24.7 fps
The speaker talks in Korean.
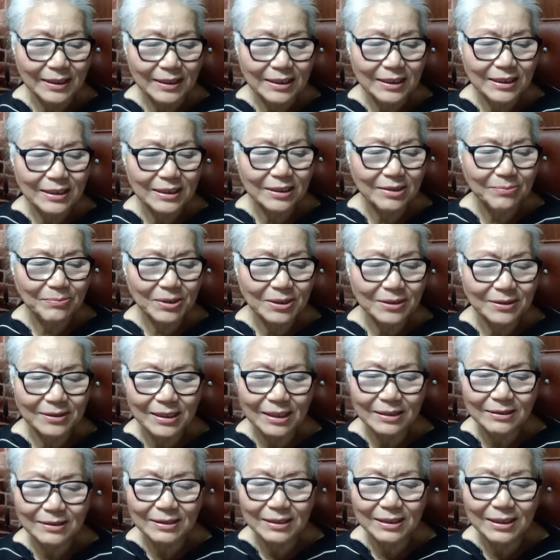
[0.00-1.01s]
이재명의
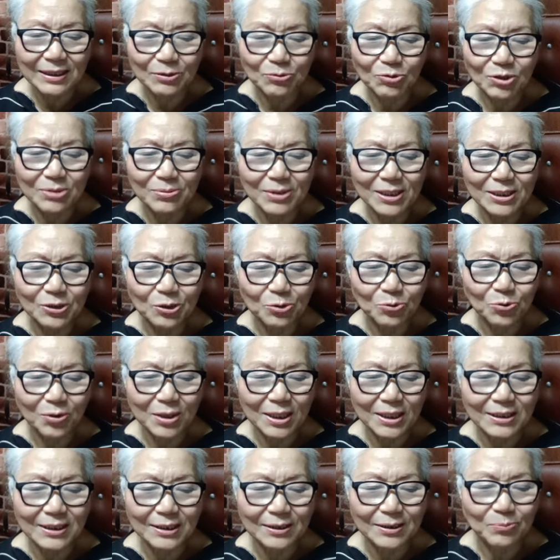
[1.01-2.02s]
상처가 위구할
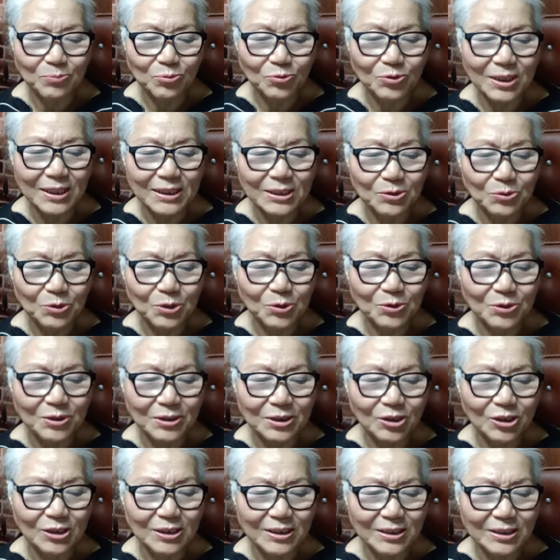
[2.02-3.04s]
정도가 아닌 부산
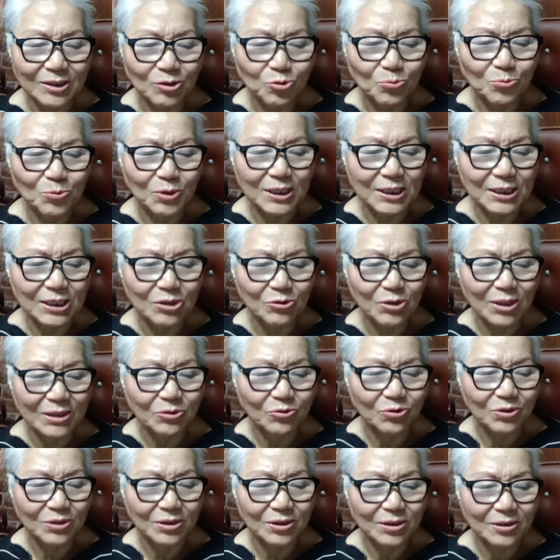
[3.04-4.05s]
의료진 충분히 치료할
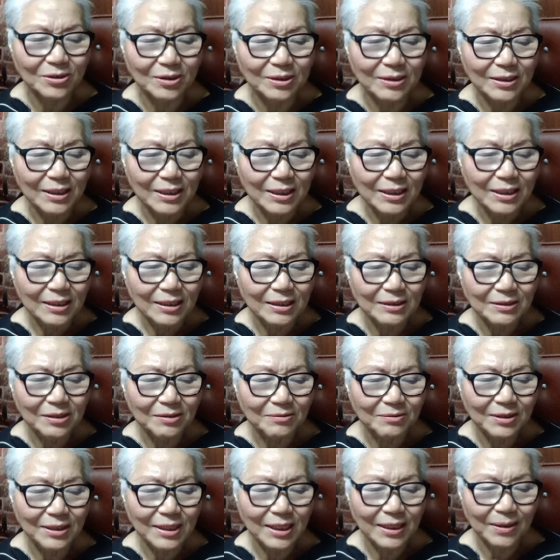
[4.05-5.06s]
수 있었,
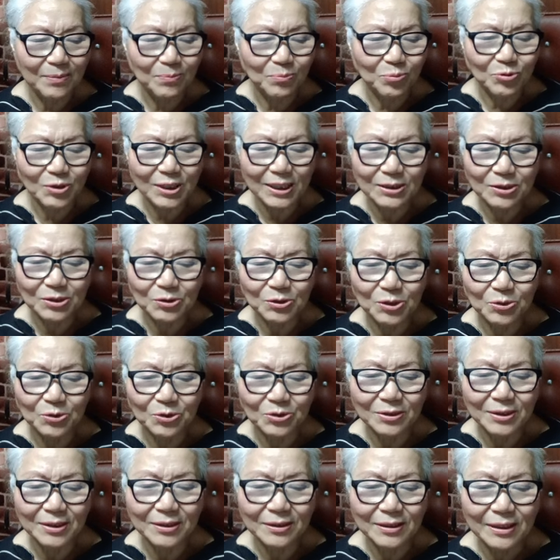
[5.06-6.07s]
있었는데 부산
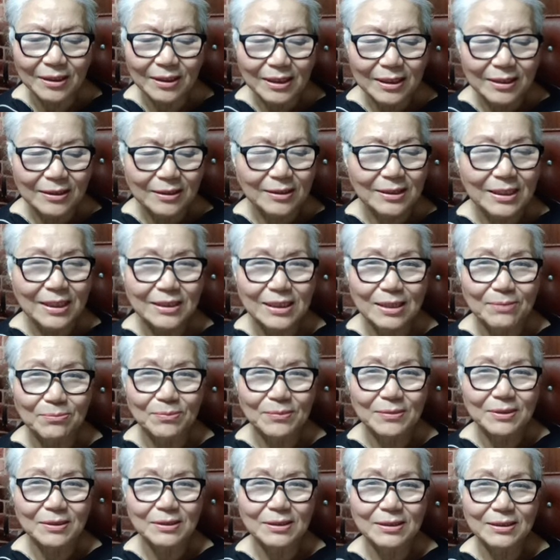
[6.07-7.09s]
의료진을 갖다
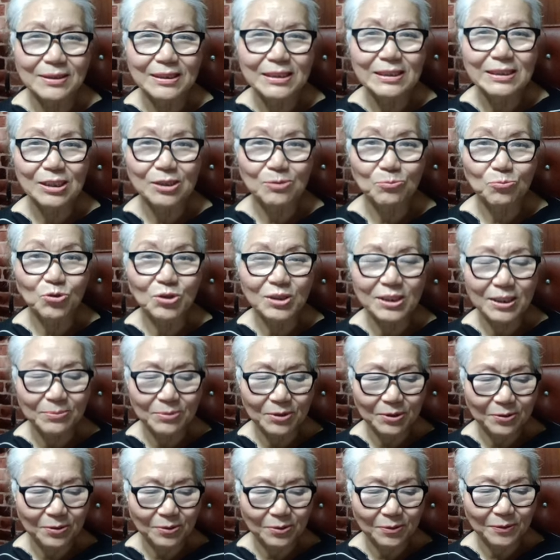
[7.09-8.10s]
그 실력을
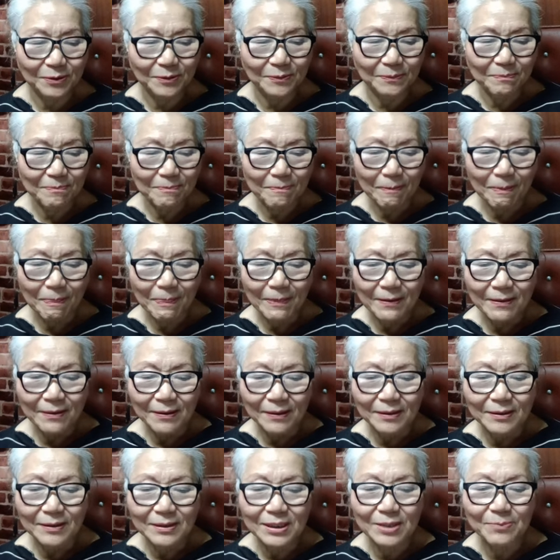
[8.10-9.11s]
무시해버리고
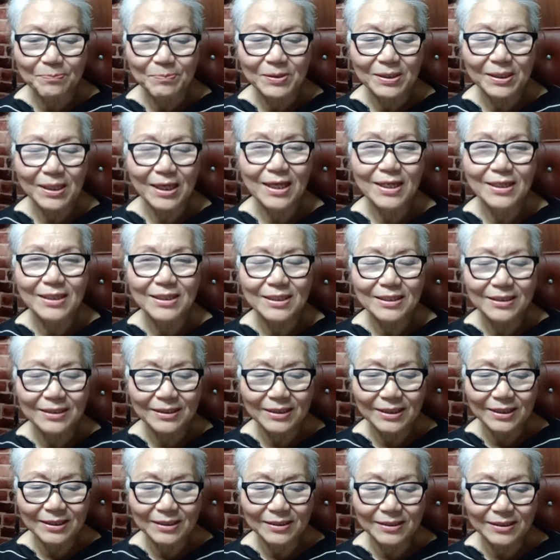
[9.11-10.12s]
어, 급히
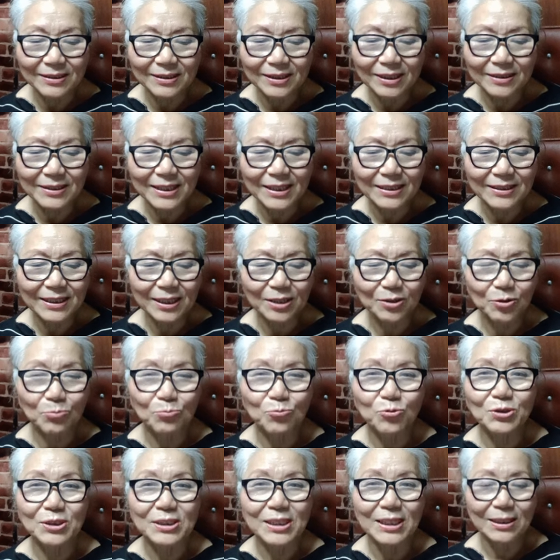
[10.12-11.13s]
해결기를 전달 체계도
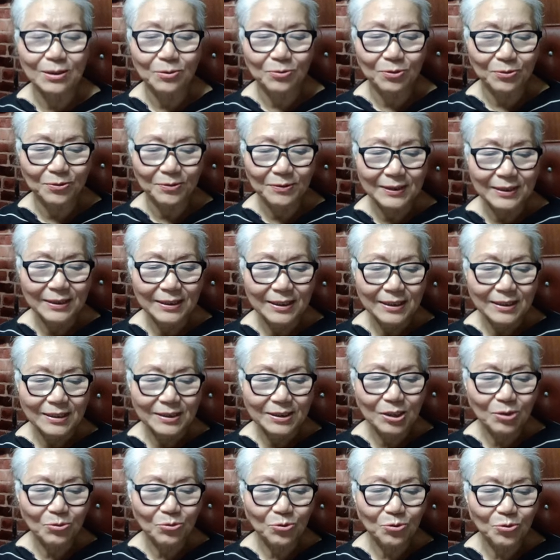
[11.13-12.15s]
무시하고
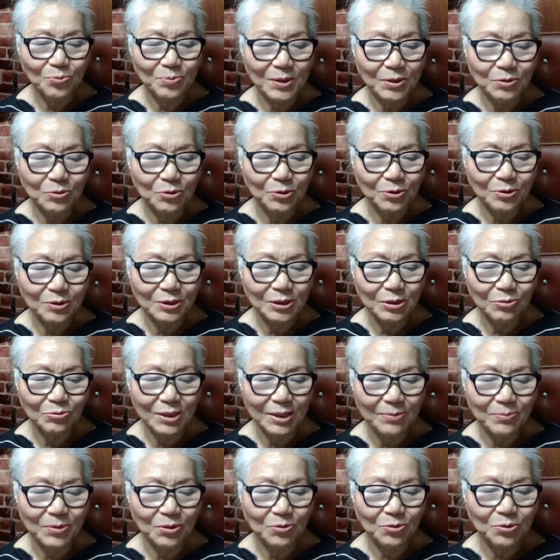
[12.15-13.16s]
서울병원
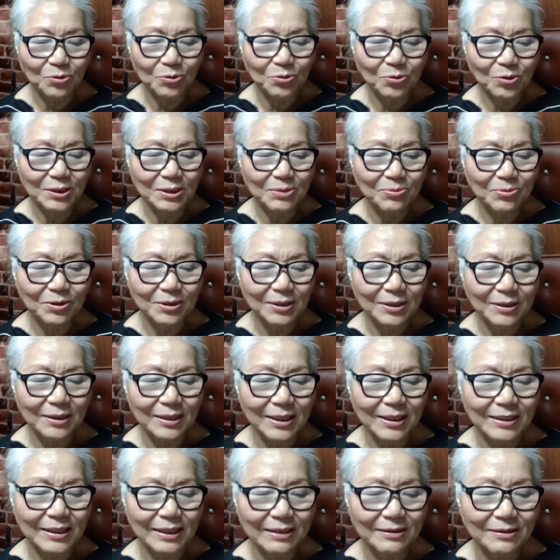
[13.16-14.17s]
서울대병원으로
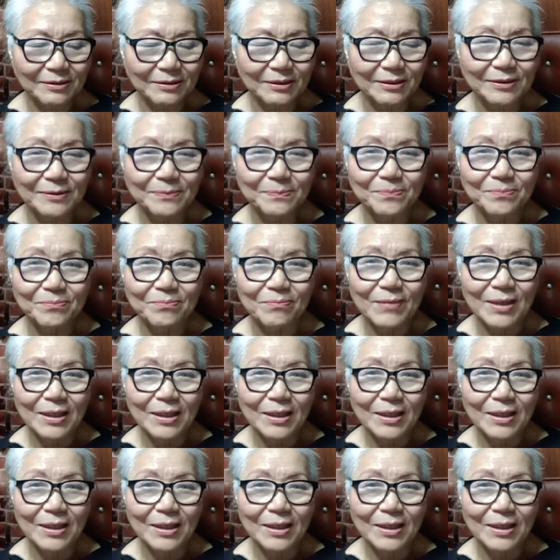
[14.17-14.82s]
입원했다는 것은